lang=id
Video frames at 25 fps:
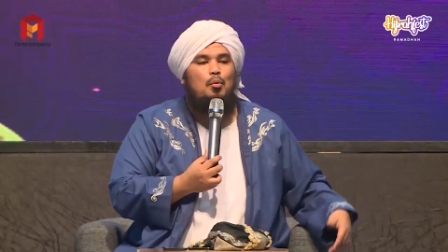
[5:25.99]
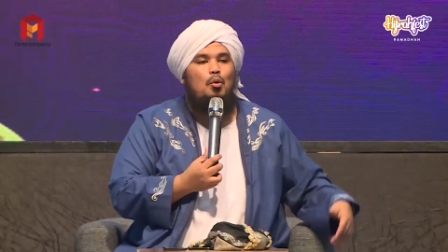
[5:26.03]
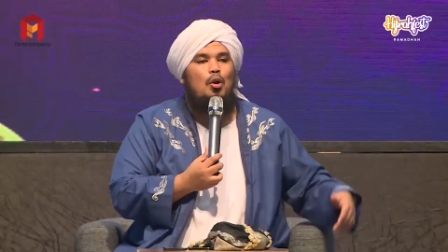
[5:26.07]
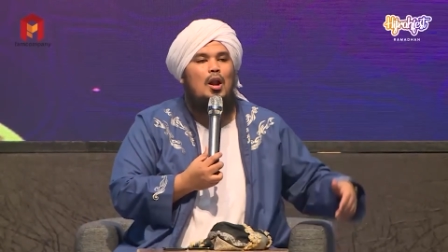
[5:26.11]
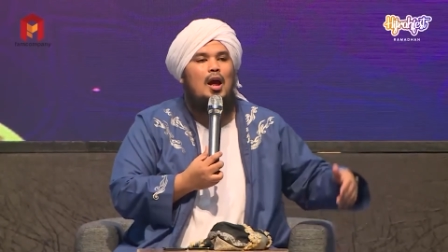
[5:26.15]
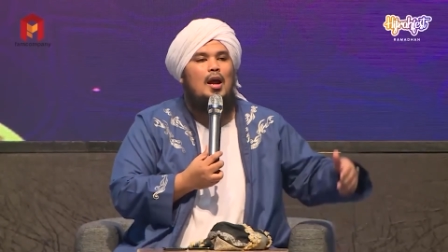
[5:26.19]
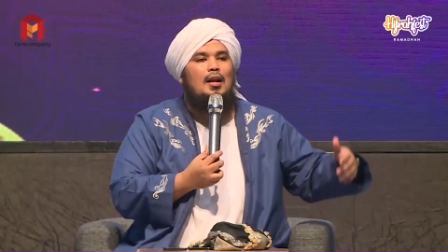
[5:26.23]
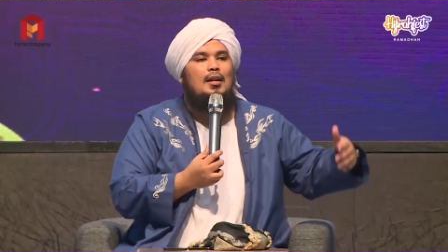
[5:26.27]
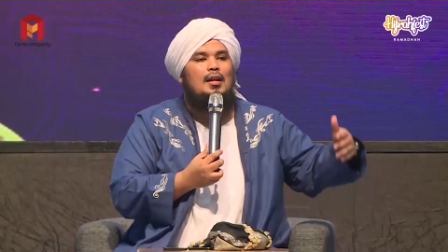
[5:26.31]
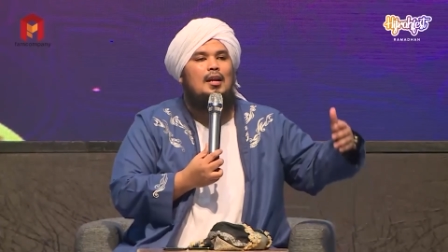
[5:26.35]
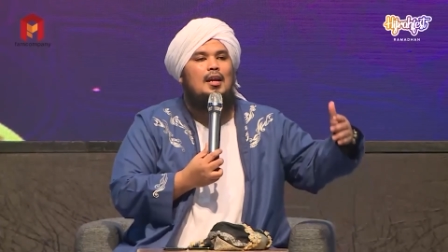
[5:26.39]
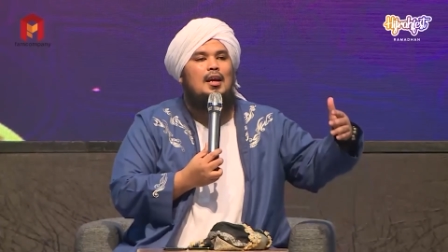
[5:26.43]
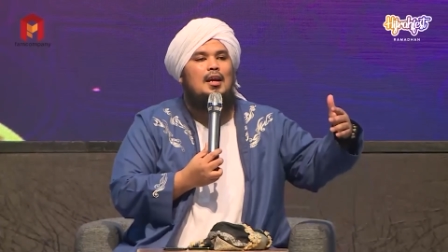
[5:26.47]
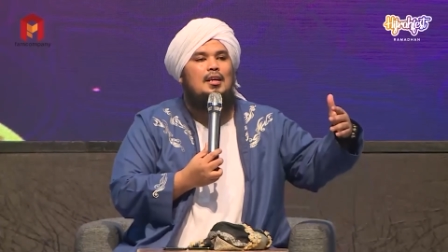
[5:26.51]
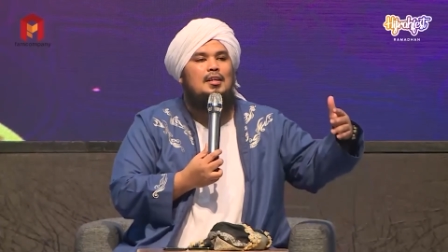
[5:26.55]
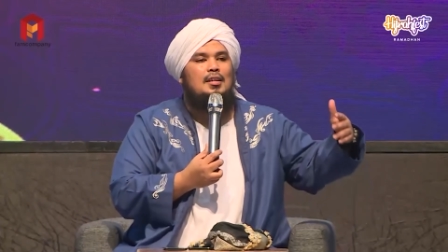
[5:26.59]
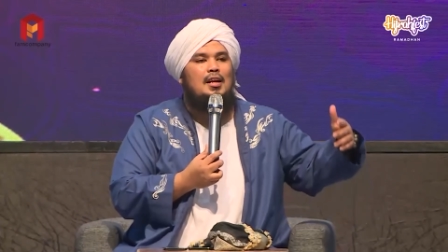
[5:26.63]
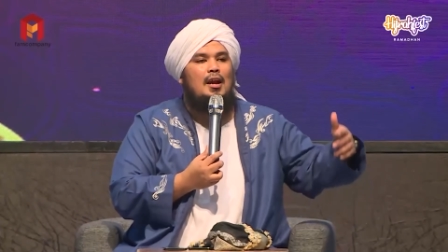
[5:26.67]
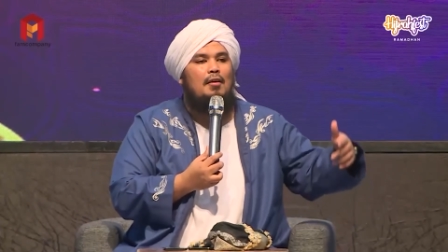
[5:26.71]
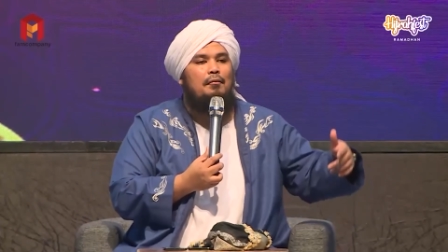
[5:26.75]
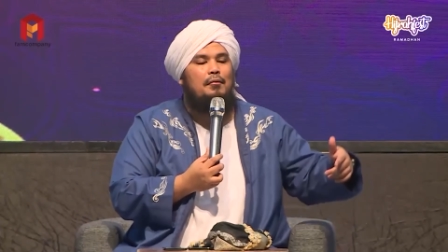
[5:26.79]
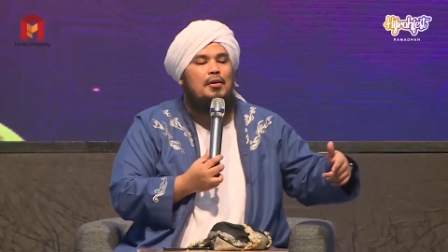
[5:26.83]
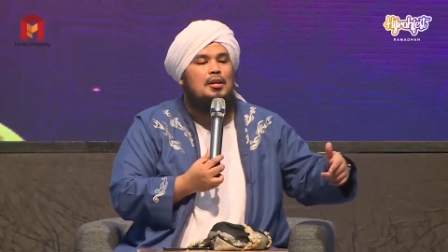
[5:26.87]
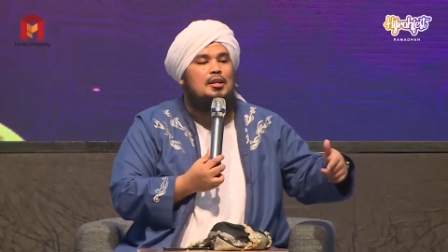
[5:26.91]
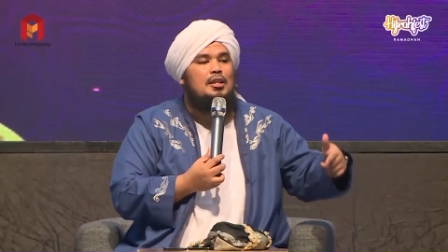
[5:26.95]
pulang dari
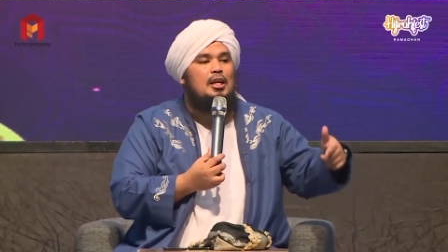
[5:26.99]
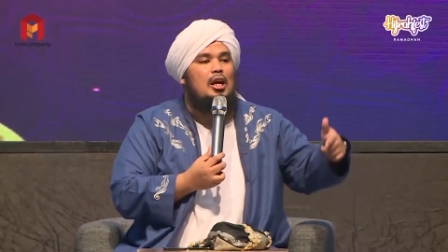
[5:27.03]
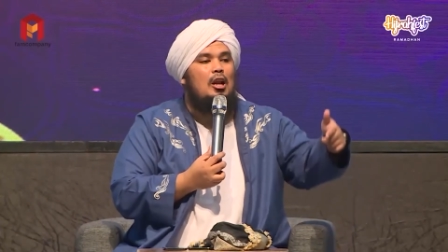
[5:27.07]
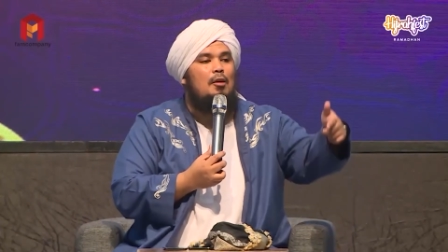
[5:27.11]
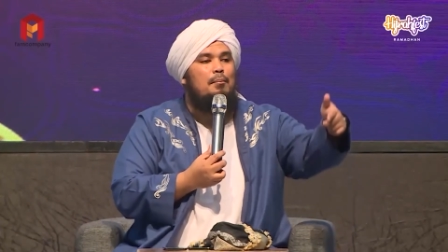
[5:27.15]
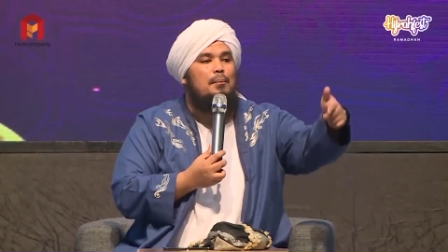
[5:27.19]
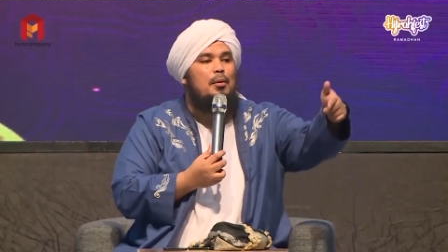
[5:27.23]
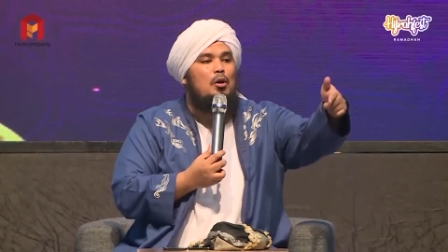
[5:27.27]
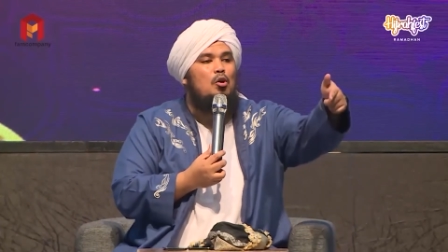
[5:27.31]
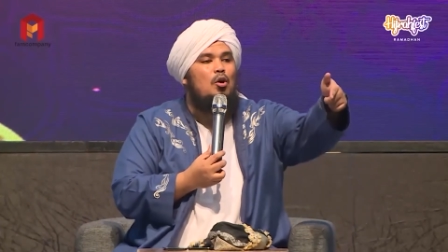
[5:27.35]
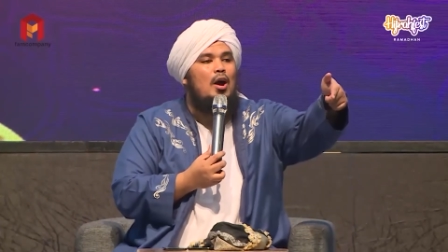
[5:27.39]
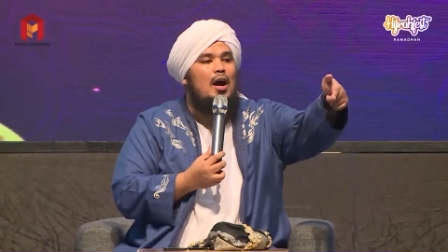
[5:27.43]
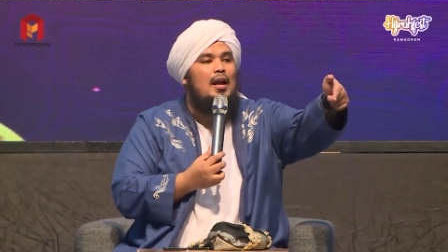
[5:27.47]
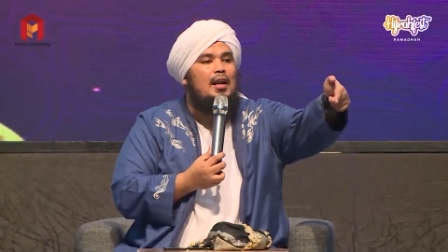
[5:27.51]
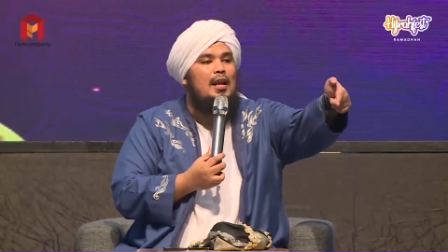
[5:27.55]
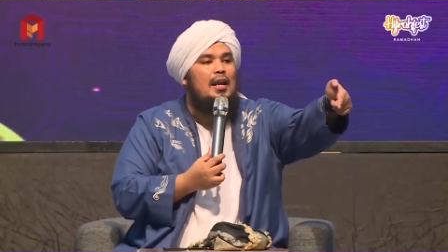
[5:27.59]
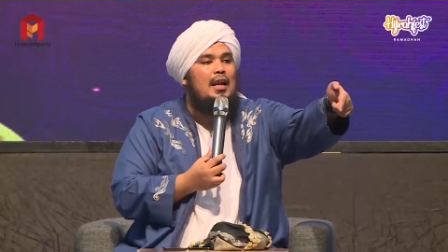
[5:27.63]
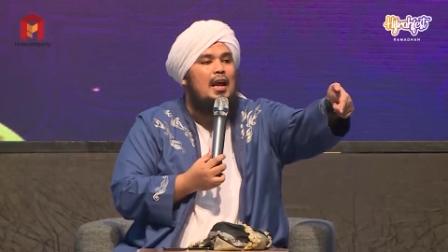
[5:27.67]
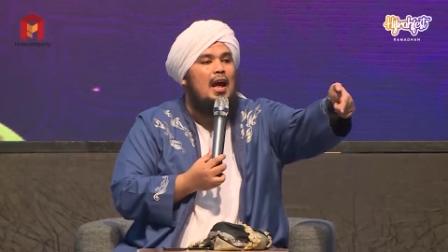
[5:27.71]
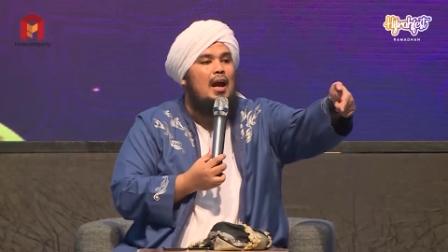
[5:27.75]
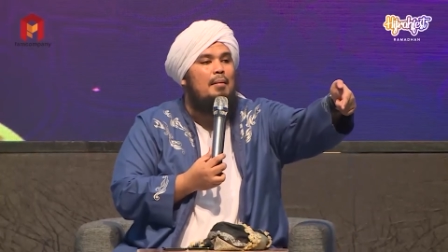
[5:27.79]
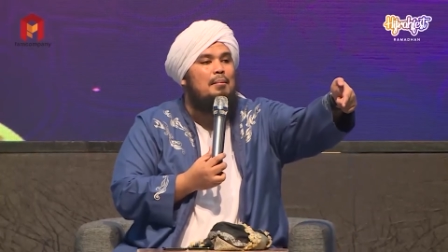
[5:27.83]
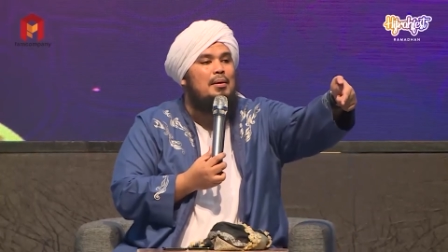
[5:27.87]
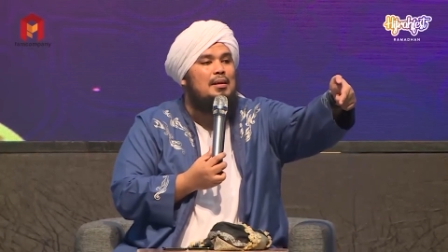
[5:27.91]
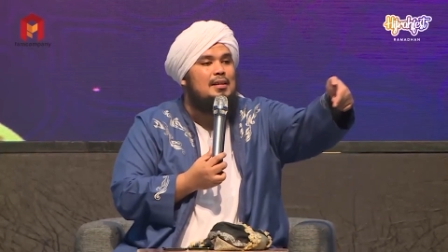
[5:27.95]
hijrah fest kalau perlu
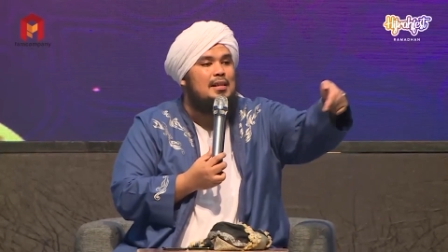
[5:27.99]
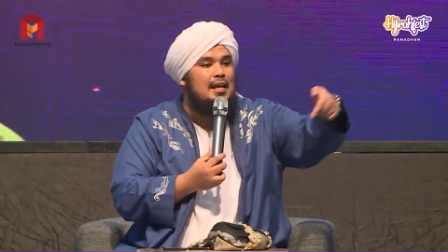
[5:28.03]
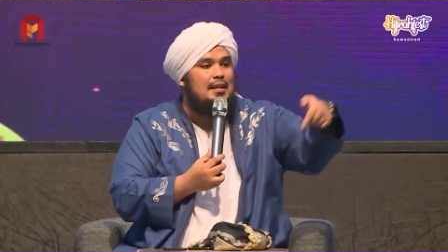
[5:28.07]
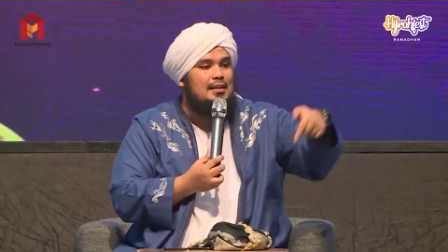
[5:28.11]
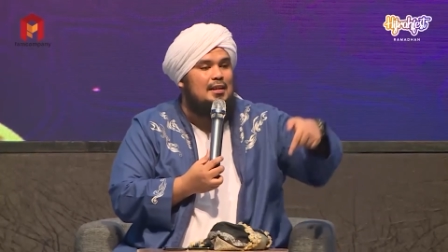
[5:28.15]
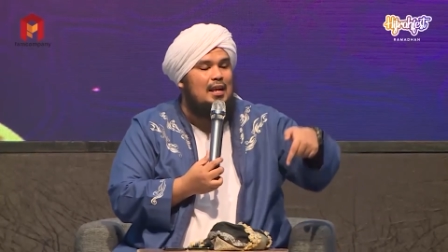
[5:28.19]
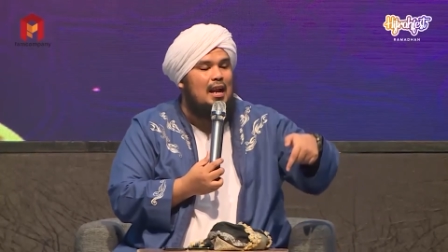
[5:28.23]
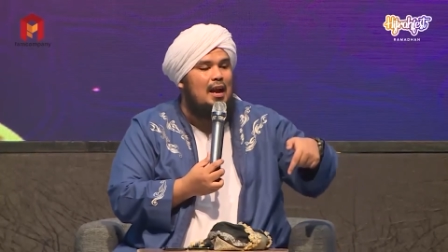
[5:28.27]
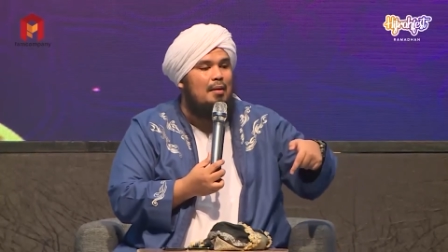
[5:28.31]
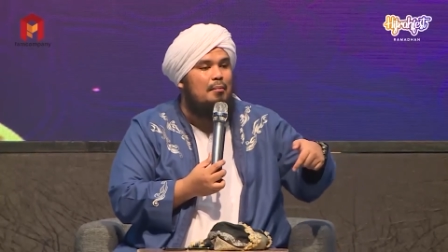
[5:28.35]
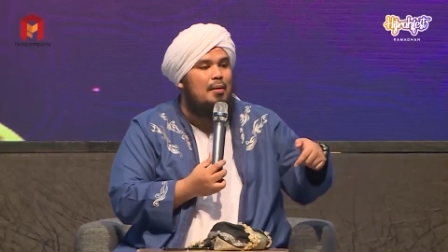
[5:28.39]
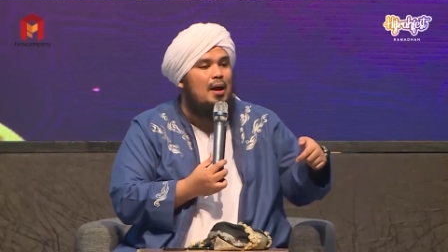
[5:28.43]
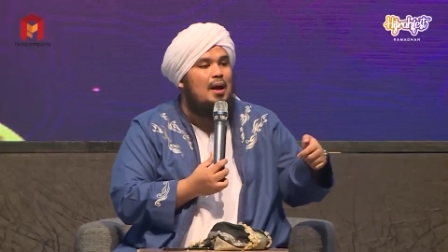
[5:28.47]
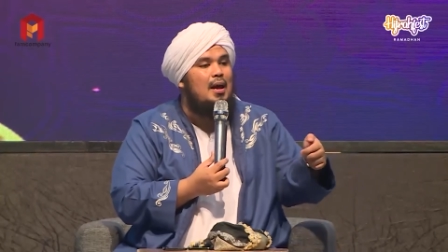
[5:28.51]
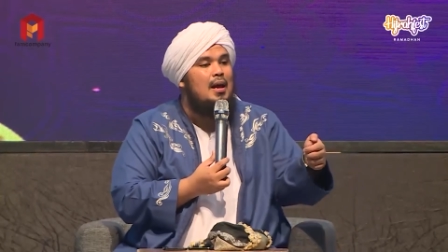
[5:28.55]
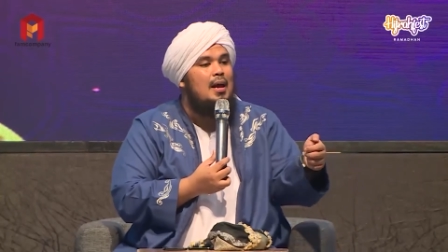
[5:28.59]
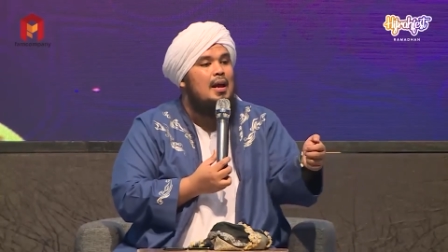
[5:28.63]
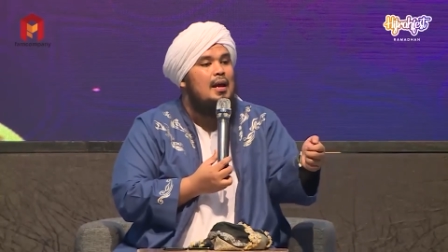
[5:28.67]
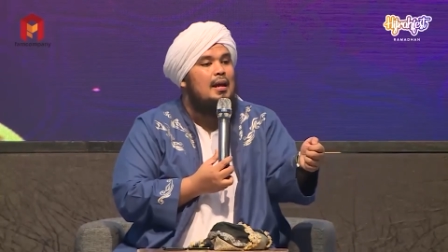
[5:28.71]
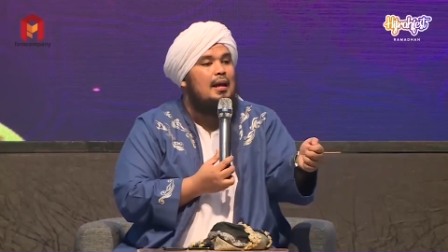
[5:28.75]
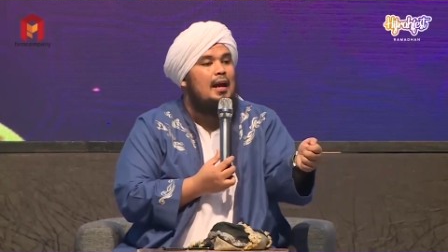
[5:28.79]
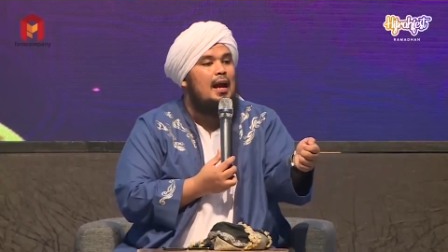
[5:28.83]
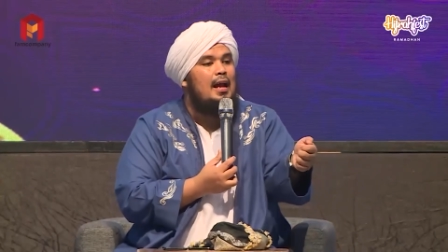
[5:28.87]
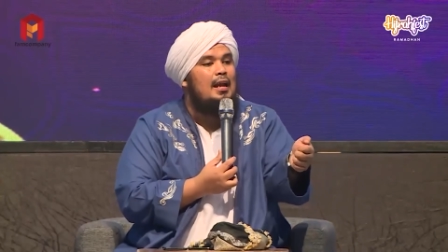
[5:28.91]
hari ini habis saya ceramah